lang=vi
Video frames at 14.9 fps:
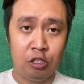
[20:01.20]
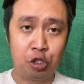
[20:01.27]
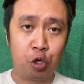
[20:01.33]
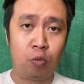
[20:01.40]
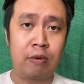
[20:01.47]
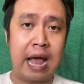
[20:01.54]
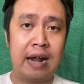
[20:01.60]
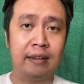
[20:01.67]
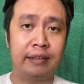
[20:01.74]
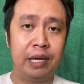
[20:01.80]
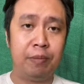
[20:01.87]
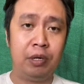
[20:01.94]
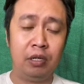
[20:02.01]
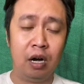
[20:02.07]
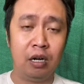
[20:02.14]
Chúng đang
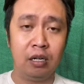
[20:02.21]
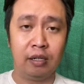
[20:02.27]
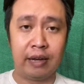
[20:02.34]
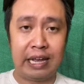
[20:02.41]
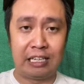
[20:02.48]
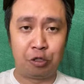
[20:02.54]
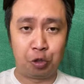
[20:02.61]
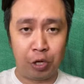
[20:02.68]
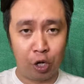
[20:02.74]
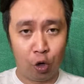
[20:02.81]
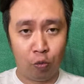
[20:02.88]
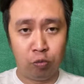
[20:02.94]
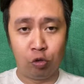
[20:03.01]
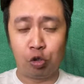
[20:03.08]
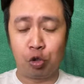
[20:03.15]
tìm hướng để truy
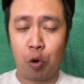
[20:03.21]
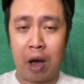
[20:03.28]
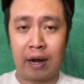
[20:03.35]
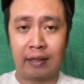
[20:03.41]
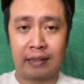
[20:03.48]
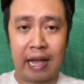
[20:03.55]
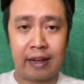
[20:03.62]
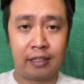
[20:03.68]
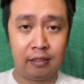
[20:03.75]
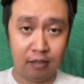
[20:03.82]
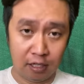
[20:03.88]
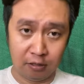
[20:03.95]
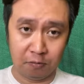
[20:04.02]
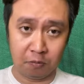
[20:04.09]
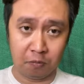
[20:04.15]
lùng đoàn tải
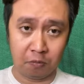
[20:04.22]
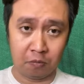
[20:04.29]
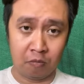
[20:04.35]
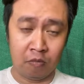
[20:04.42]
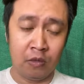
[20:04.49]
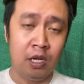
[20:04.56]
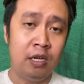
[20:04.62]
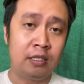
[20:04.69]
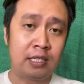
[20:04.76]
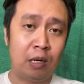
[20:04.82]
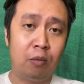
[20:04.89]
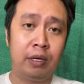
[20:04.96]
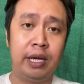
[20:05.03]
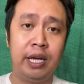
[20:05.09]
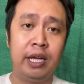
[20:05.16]
thương. Trong
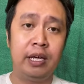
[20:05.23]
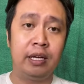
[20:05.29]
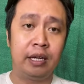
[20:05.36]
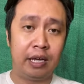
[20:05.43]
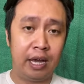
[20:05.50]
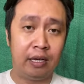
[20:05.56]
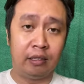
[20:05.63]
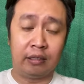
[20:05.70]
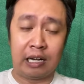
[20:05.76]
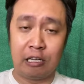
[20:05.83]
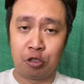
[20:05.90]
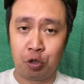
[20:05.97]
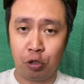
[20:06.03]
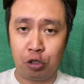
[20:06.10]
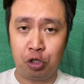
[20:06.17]
khi Kiên đã
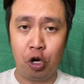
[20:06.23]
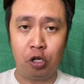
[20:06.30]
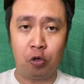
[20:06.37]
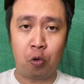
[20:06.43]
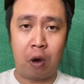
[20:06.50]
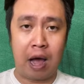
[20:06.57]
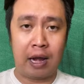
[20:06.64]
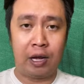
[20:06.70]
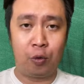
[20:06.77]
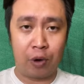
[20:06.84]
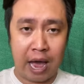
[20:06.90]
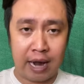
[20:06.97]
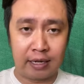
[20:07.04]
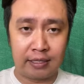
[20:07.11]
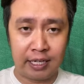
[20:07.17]
rút chốt quả lựu
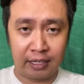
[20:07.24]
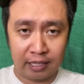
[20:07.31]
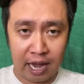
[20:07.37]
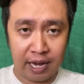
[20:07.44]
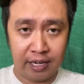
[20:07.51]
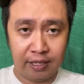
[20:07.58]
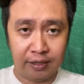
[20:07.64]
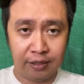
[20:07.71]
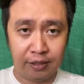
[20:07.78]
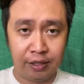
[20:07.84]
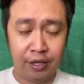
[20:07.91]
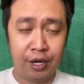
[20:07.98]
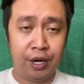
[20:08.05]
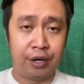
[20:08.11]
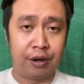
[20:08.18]
đạn trên tay,
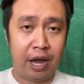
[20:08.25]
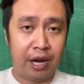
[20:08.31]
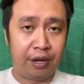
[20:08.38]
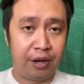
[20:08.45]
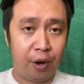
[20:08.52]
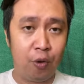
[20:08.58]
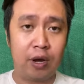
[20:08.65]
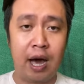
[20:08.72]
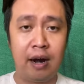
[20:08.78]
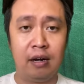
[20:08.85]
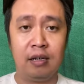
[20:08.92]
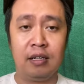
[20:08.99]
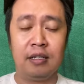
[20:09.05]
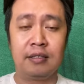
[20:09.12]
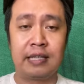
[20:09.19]
để nếu cần
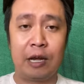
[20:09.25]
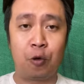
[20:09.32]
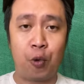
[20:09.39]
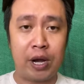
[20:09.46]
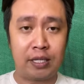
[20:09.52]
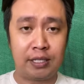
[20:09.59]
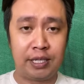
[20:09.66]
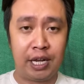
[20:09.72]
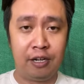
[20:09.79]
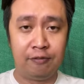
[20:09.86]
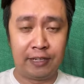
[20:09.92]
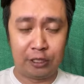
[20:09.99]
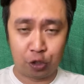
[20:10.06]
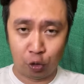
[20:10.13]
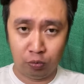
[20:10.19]
sẽ quyết chiến với
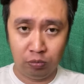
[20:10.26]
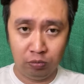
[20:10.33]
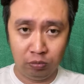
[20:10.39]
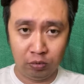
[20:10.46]
chúng